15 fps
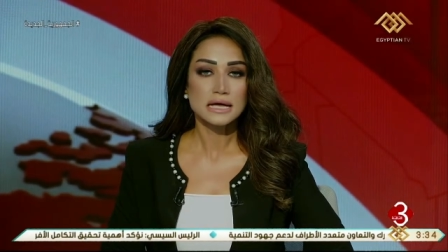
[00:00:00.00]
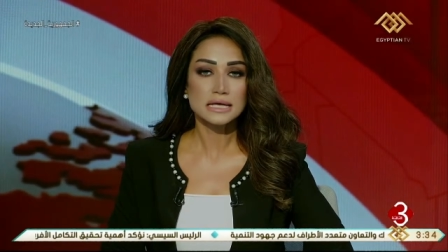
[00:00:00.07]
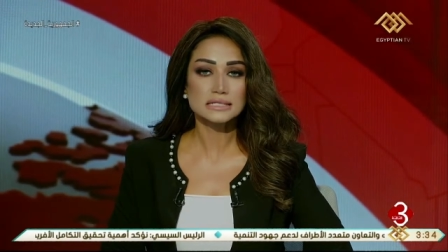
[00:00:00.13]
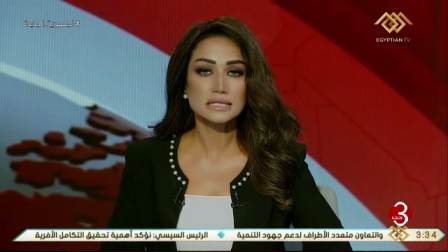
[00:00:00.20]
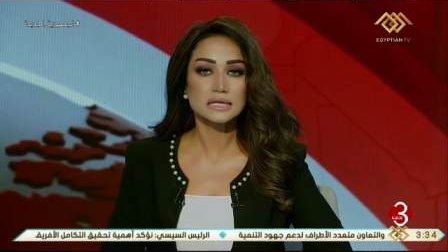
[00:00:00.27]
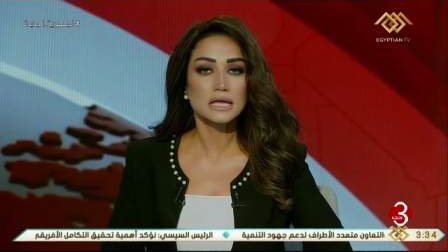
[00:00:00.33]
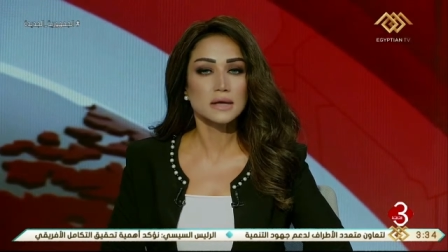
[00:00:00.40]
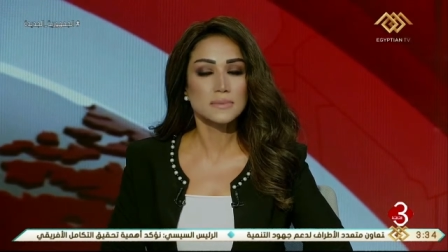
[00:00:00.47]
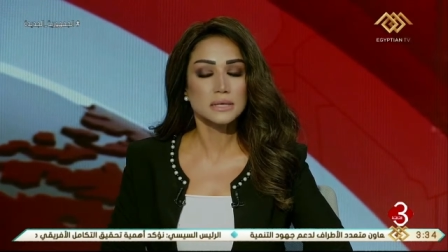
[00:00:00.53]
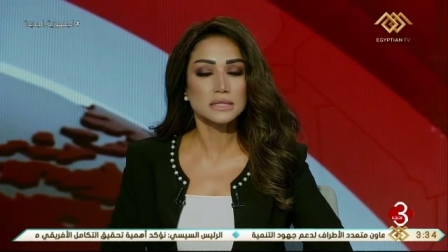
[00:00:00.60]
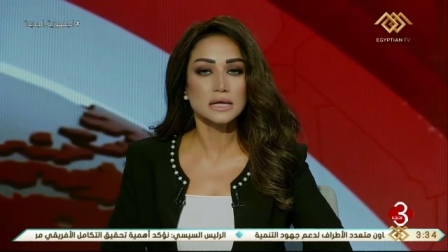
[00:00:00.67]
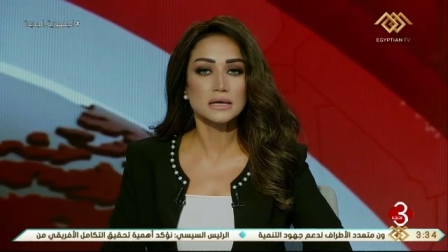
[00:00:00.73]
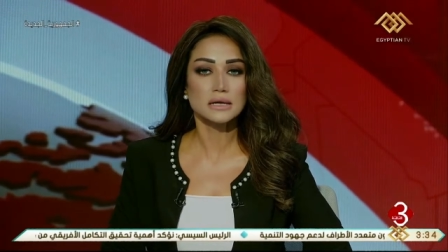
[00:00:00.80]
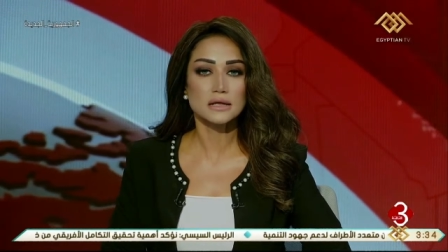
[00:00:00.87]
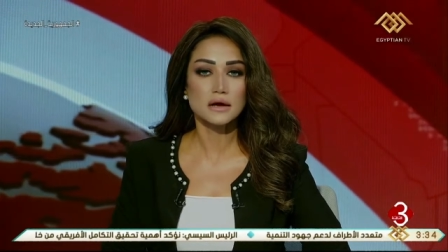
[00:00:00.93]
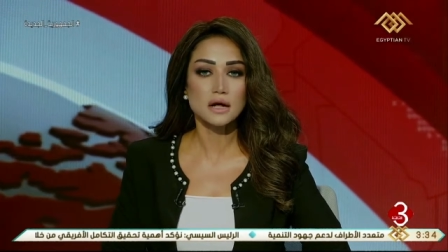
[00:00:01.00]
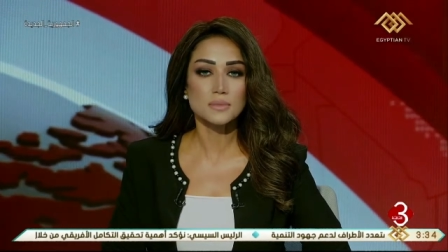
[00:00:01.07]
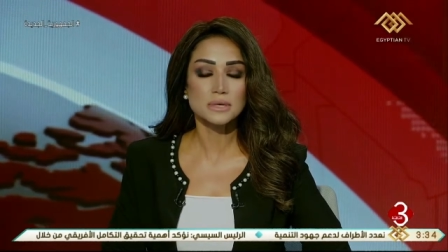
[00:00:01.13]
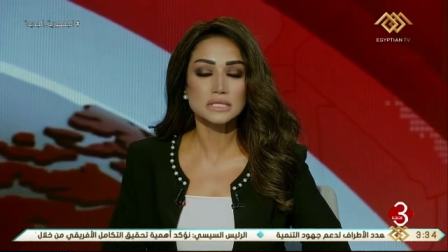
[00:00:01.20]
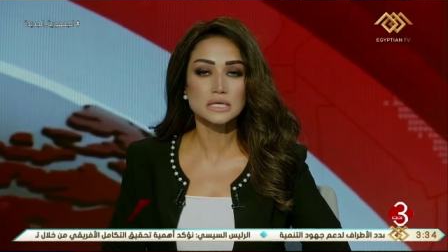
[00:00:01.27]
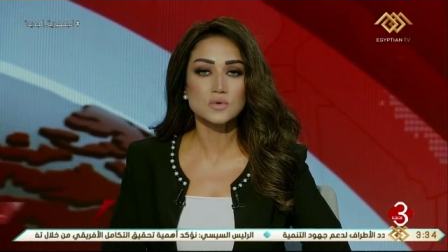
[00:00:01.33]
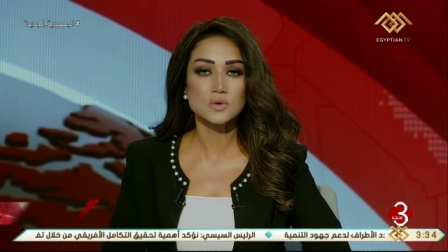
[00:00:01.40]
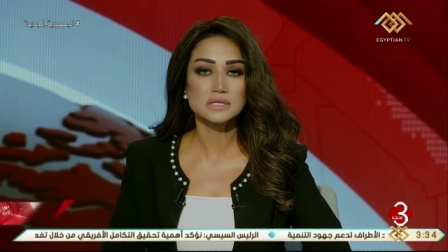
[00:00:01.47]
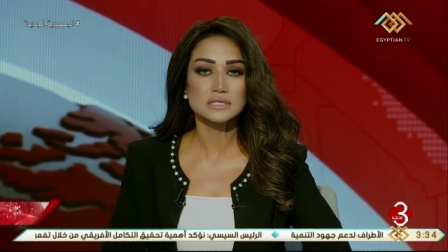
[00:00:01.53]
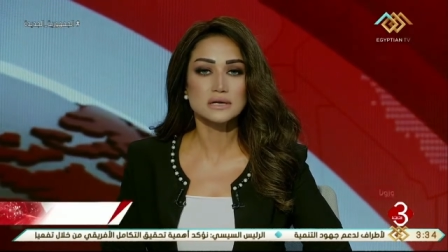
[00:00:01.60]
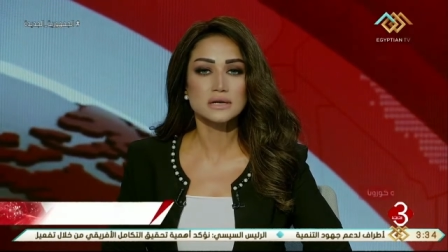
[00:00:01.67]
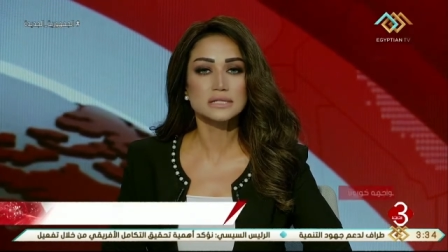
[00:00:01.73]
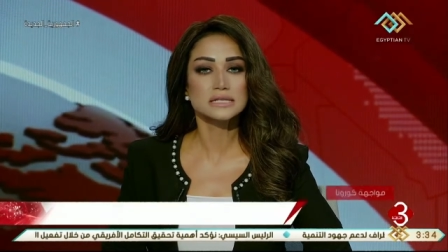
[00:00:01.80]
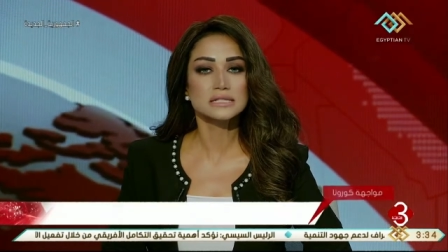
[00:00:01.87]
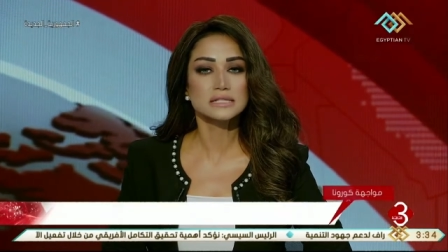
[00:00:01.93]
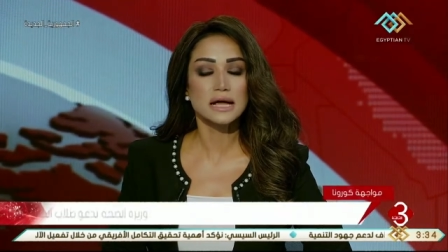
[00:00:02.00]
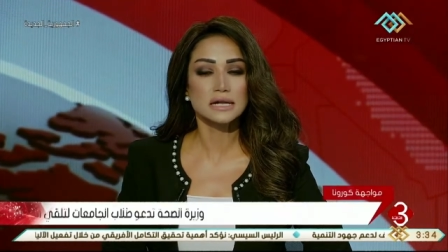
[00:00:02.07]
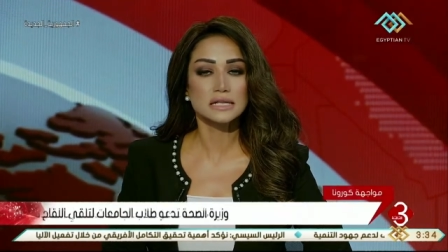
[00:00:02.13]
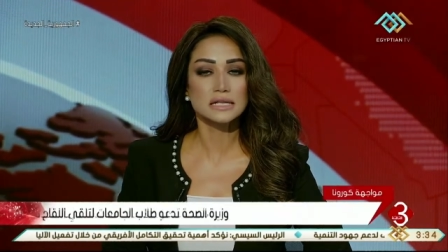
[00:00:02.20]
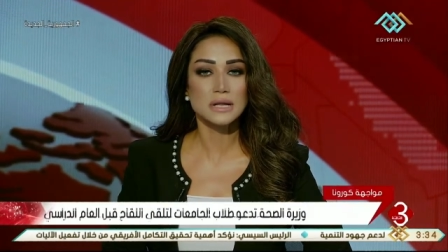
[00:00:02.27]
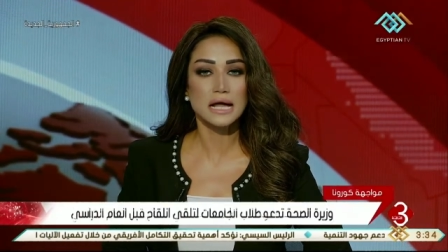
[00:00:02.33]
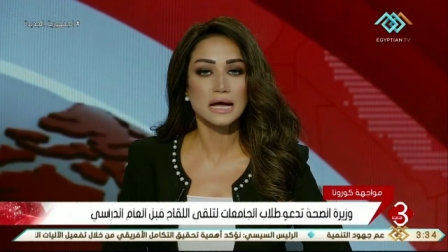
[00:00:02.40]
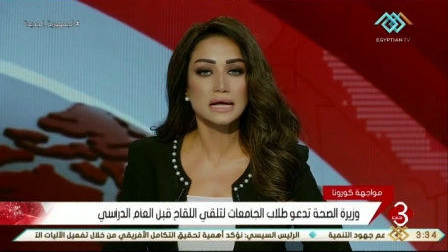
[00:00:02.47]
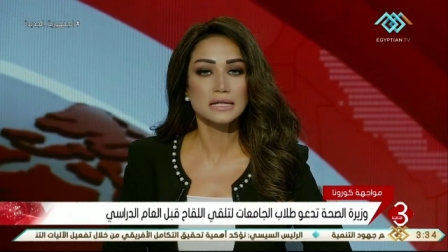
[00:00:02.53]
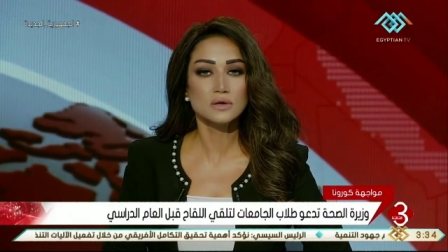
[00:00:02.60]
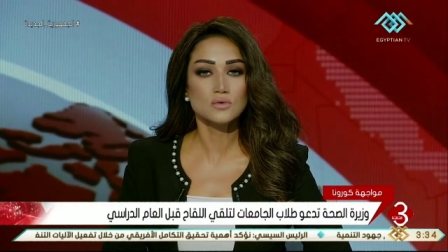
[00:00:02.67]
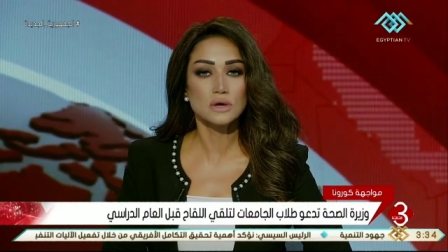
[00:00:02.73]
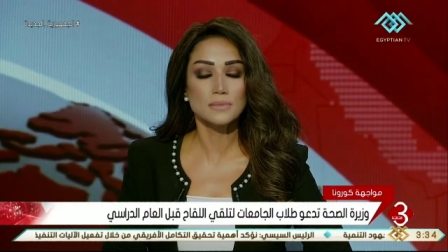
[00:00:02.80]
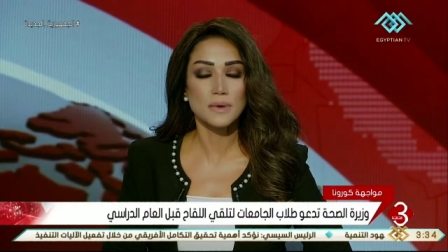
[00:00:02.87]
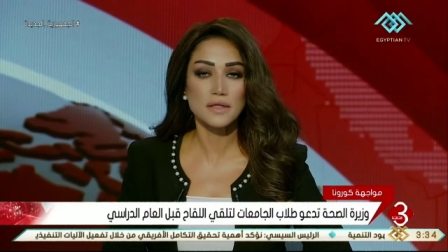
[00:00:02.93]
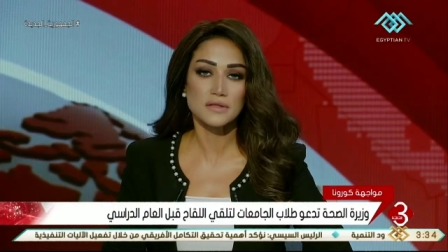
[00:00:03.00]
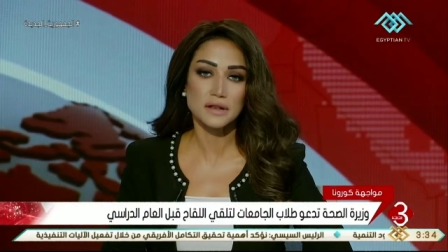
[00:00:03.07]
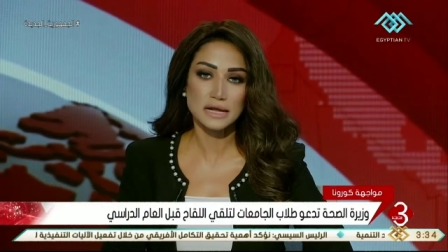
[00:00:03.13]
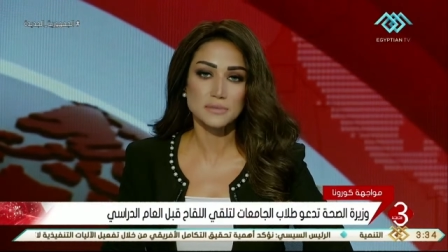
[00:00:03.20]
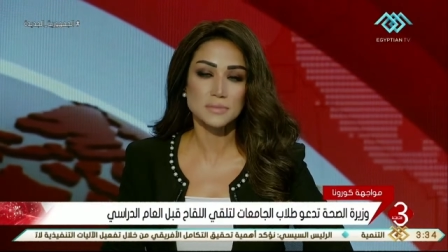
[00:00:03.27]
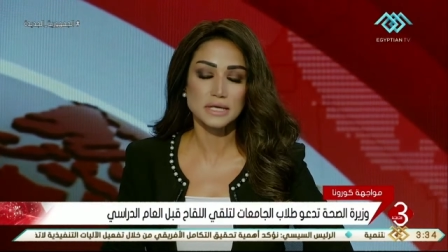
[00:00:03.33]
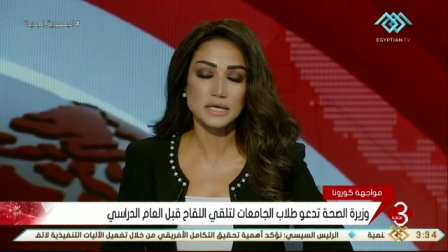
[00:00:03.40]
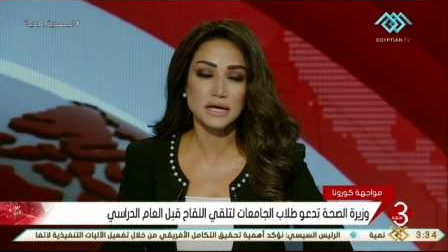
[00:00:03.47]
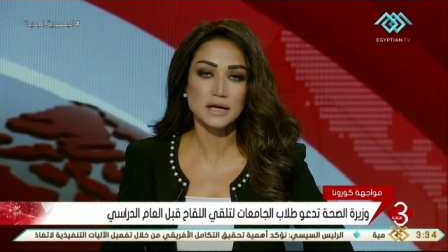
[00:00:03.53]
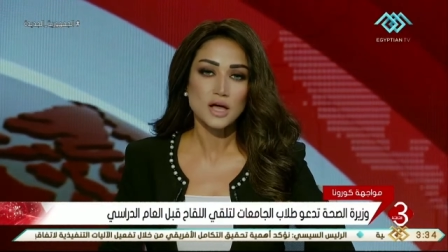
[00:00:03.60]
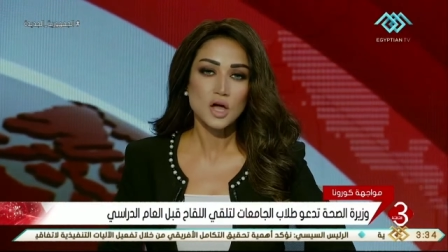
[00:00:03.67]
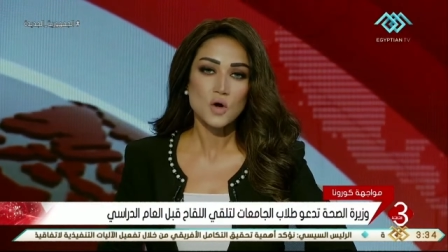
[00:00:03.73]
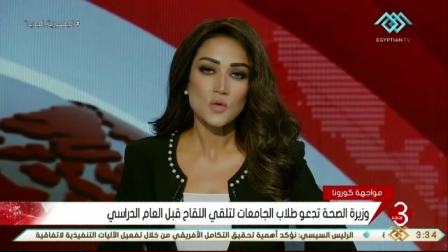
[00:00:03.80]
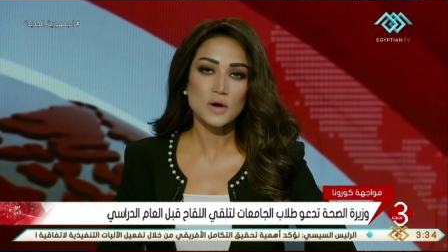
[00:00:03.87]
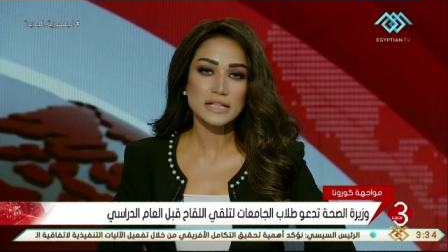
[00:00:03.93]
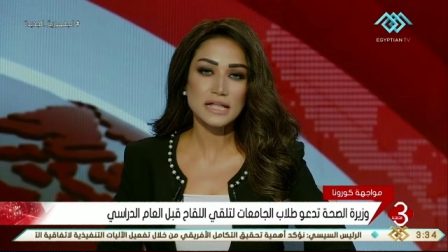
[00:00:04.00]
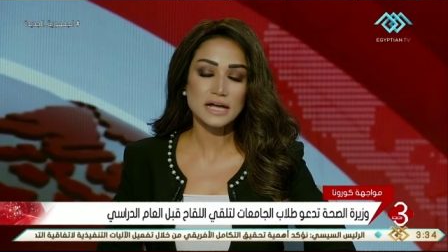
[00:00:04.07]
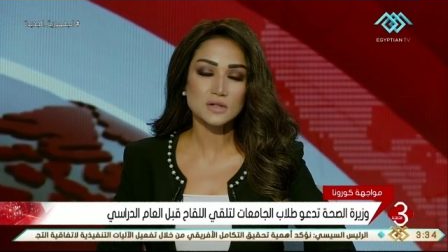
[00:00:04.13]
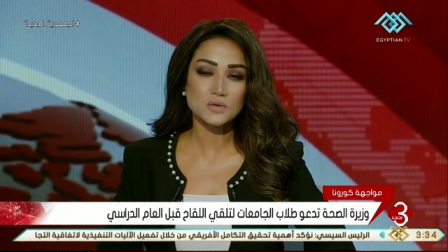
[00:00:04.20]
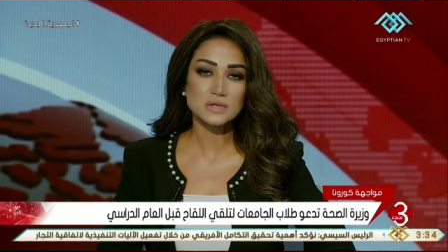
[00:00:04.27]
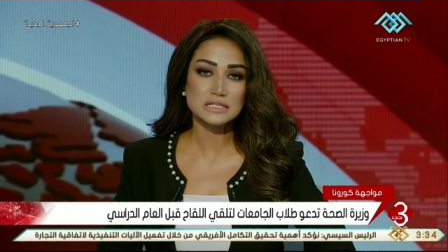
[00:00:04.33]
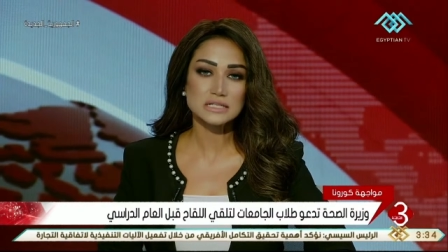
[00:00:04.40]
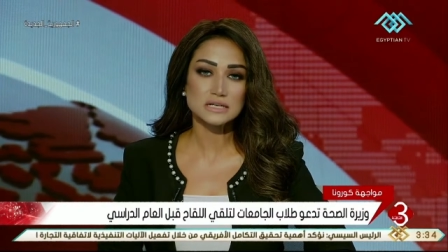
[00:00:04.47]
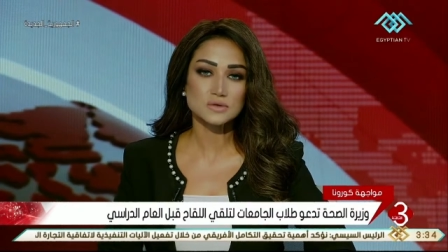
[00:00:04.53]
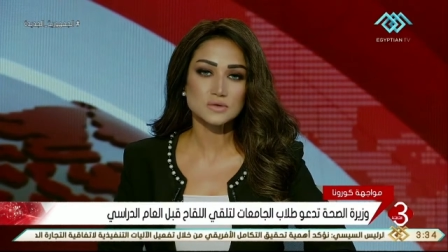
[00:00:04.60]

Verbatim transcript: استجابة لرغبة وزارة التعليم العالي والبحث العلمي ودعت وزيرة